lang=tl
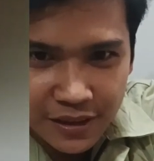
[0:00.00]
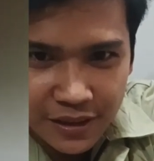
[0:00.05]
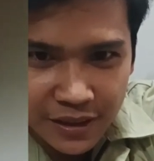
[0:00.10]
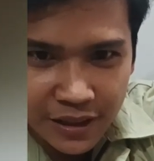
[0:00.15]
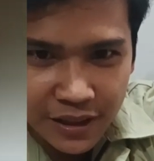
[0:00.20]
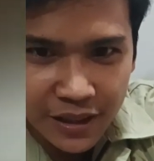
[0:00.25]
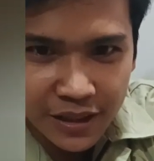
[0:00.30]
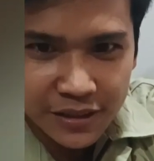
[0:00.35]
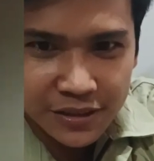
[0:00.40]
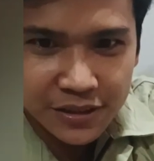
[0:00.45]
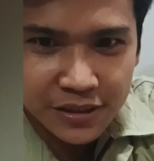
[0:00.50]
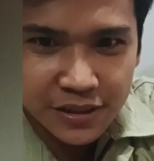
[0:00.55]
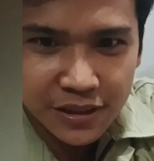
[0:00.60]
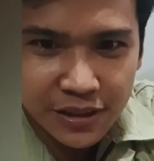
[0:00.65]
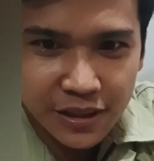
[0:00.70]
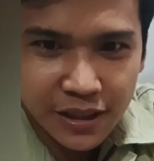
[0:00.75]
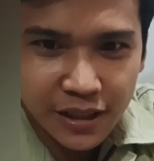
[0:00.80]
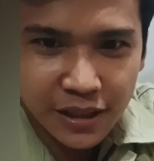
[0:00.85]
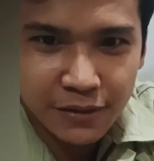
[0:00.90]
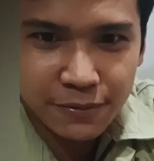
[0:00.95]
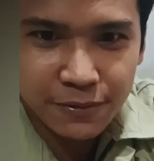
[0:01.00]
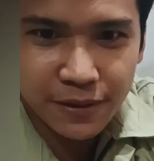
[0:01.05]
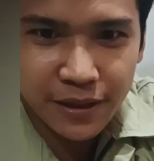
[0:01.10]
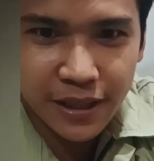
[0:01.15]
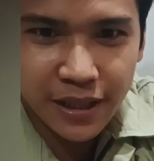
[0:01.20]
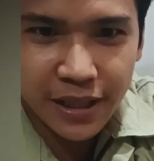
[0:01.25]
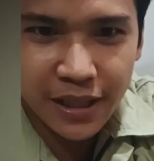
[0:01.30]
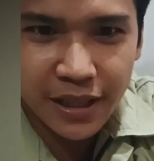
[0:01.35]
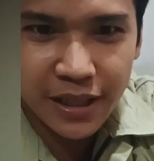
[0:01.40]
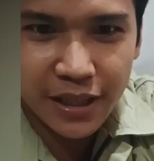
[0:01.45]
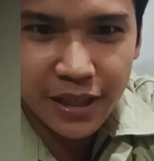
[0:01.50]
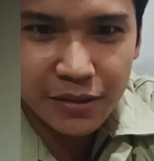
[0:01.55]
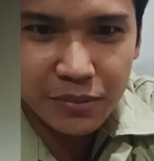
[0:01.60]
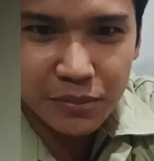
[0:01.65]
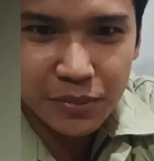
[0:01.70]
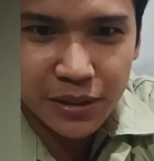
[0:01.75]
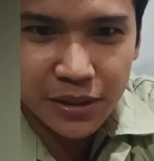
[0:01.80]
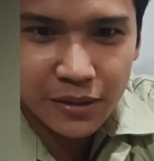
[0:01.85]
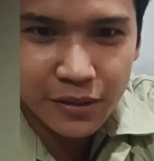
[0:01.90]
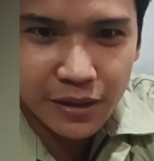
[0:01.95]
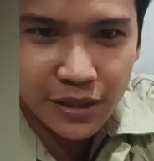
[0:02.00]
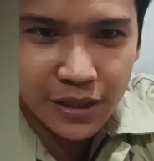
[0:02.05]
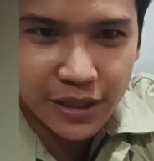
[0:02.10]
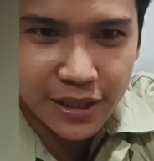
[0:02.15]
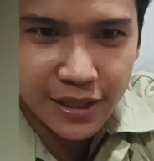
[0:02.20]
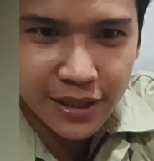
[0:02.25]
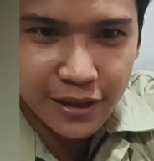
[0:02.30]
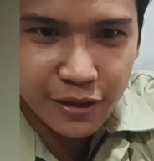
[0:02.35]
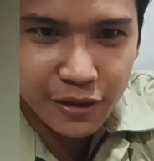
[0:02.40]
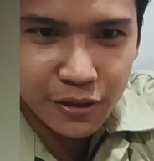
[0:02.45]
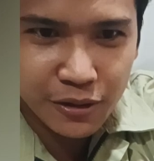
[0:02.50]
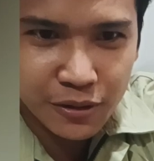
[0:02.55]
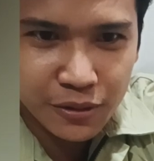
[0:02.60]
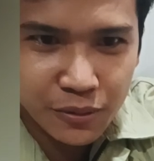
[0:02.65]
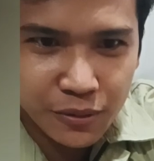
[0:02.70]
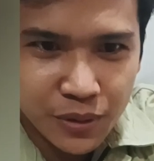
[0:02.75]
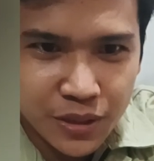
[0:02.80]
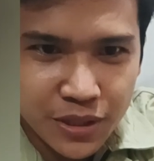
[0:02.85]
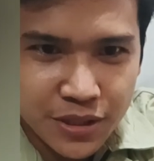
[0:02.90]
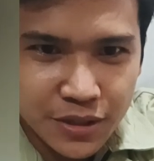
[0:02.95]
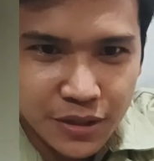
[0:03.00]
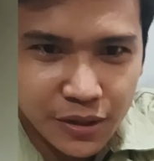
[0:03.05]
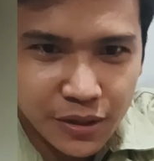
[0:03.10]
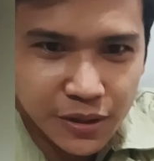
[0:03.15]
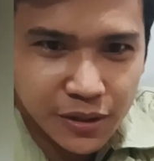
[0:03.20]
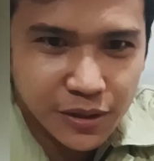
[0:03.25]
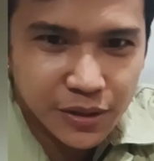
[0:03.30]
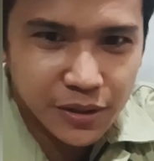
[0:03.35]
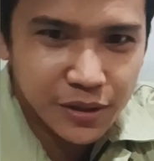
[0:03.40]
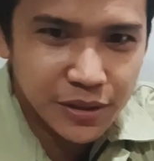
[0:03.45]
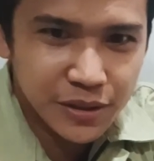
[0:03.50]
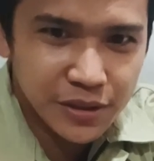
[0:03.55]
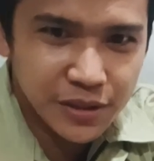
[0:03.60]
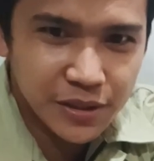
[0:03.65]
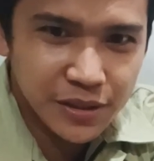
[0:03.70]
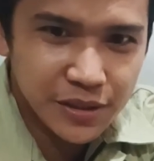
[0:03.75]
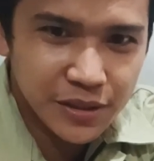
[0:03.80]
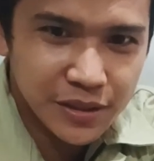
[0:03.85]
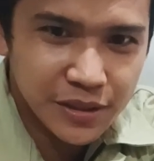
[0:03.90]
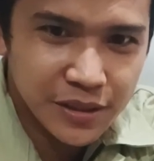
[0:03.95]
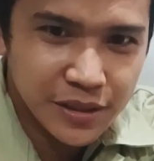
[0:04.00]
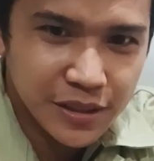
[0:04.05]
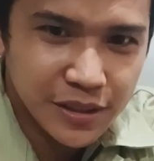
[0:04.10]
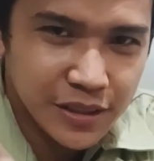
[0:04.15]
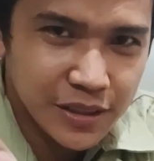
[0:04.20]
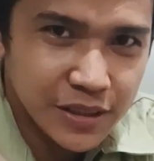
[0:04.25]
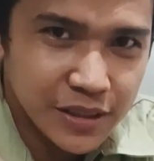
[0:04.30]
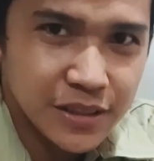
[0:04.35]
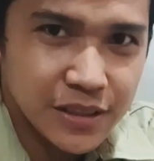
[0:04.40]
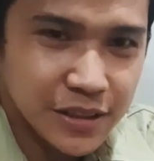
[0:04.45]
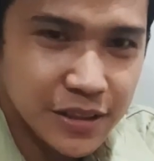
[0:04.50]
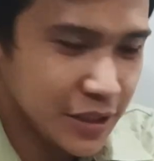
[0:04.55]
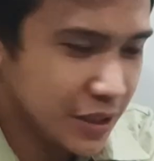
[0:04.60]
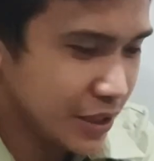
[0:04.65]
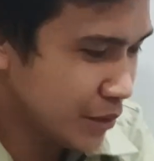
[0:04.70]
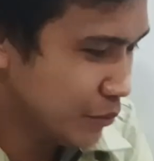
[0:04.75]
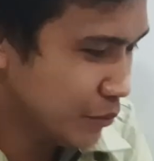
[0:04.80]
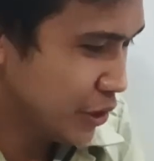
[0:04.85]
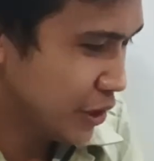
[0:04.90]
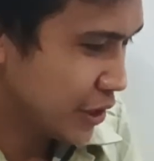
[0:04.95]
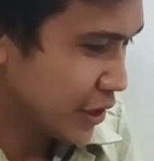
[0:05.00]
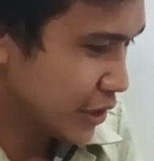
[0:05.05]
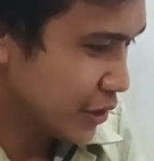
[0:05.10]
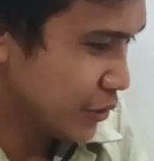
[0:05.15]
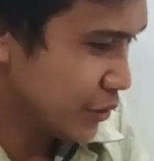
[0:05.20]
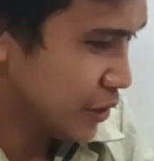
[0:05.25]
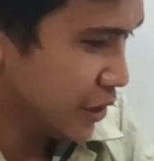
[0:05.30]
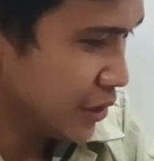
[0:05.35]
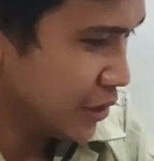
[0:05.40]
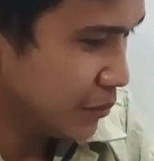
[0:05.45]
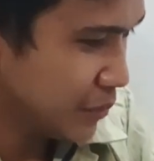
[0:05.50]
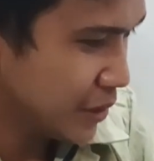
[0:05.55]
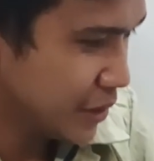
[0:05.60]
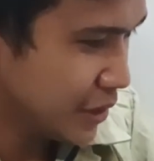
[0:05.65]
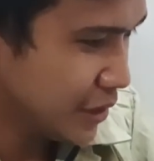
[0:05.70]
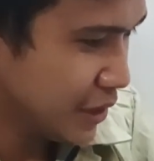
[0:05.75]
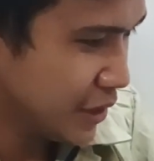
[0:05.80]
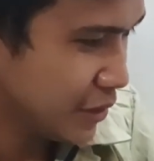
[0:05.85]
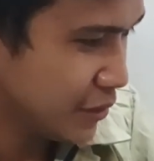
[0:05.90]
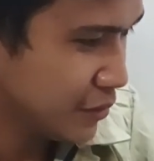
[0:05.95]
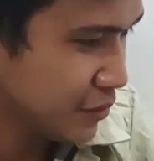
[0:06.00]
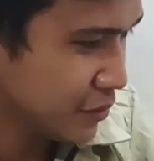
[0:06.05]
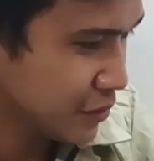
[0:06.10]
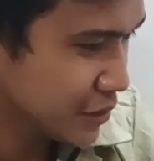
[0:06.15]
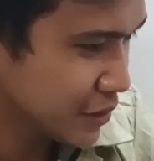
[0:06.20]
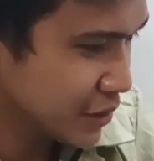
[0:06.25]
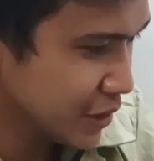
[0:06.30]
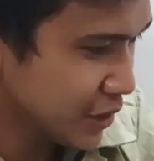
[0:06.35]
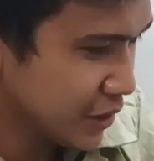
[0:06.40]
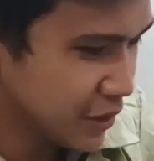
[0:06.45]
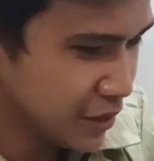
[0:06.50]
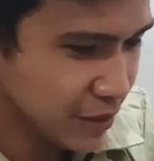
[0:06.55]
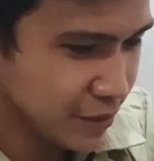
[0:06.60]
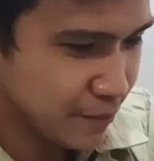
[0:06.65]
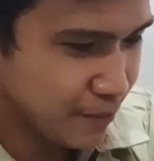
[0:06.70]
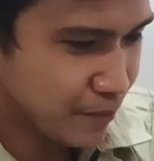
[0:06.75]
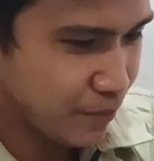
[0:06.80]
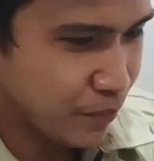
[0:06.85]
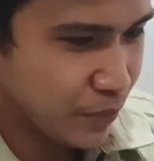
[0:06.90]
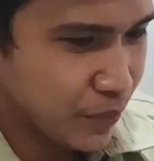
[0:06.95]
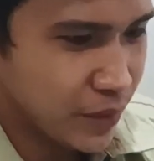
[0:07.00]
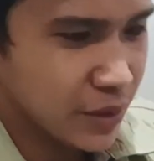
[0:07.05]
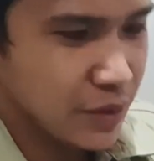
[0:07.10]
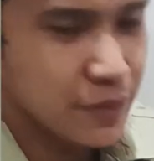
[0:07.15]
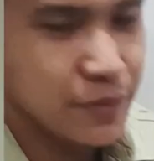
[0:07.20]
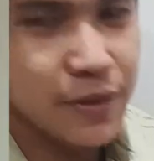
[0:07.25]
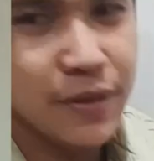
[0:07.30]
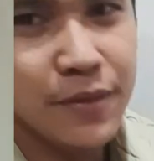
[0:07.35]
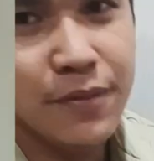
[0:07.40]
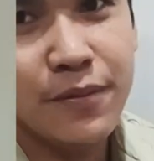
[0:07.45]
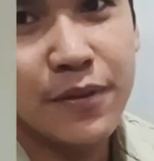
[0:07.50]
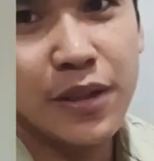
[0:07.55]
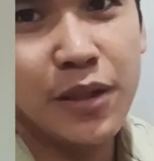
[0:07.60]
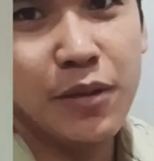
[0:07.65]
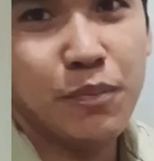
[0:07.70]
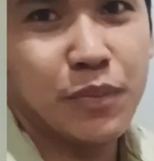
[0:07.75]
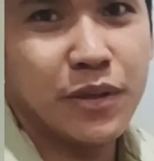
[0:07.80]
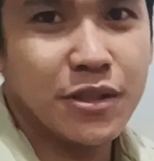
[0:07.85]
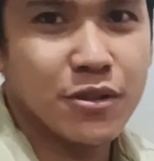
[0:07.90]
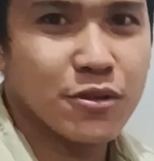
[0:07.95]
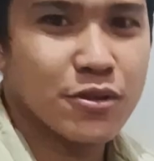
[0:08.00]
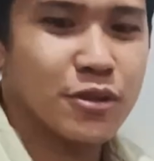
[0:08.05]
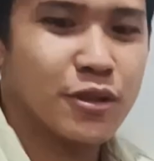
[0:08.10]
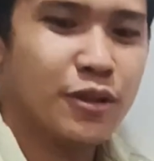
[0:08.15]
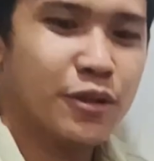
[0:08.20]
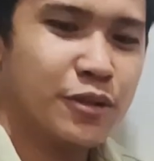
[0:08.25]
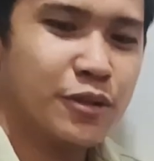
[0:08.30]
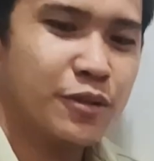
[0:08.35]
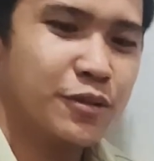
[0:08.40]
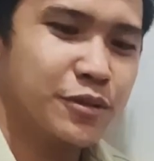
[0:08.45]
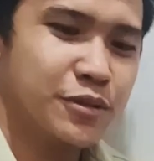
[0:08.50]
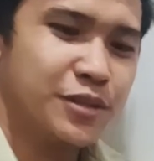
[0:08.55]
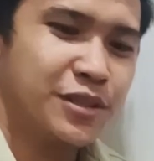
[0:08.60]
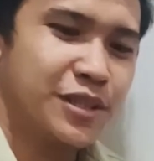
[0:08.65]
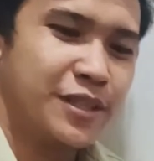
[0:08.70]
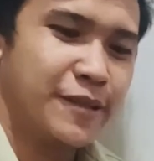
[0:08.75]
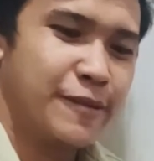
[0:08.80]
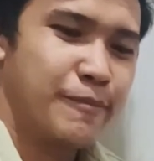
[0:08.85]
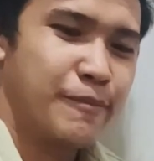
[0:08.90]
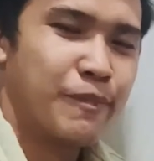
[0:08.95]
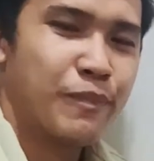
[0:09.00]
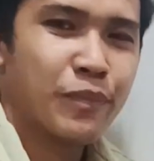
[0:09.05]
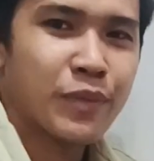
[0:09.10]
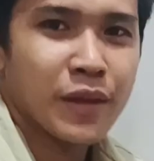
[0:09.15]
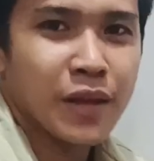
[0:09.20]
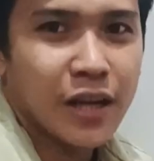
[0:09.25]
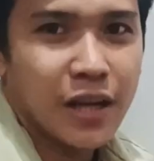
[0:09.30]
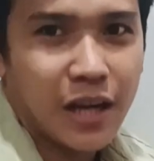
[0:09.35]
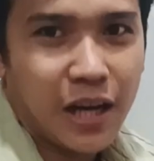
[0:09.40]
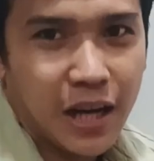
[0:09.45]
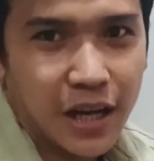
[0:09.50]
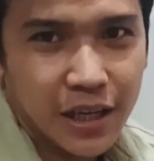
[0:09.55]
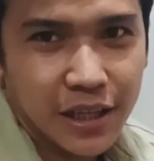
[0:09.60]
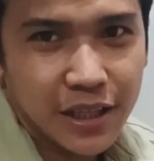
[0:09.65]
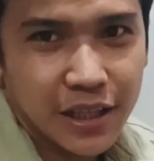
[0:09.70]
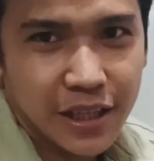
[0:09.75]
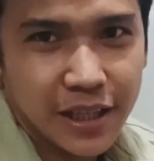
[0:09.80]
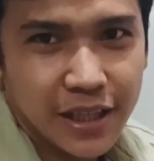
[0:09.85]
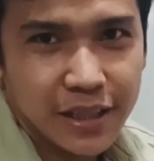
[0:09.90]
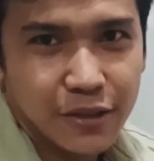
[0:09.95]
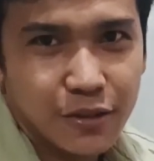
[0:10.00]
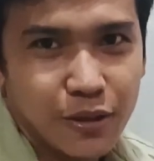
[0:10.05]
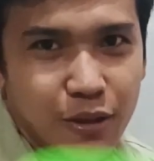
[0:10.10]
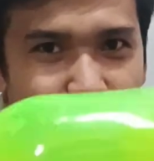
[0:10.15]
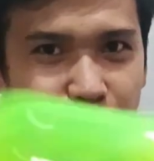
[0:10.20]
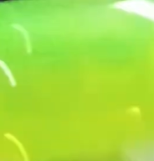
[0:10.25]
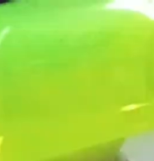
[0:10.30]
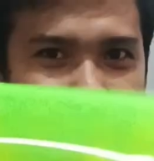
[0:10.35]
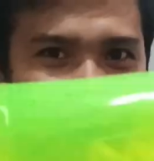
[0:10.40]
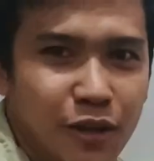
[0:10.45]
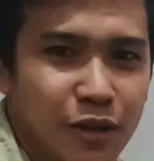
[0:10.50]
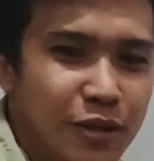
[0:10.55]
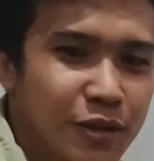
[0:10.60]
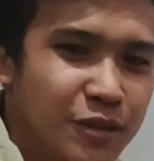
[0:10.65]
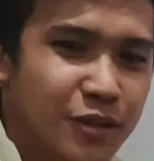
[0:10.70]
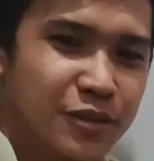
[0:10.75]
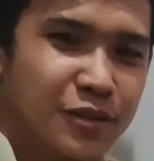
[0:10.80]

uh, si Cliff Ann Binoliraw Quizon siya mo ikaduhang mananaog sa 50 pesos load ang ikatulo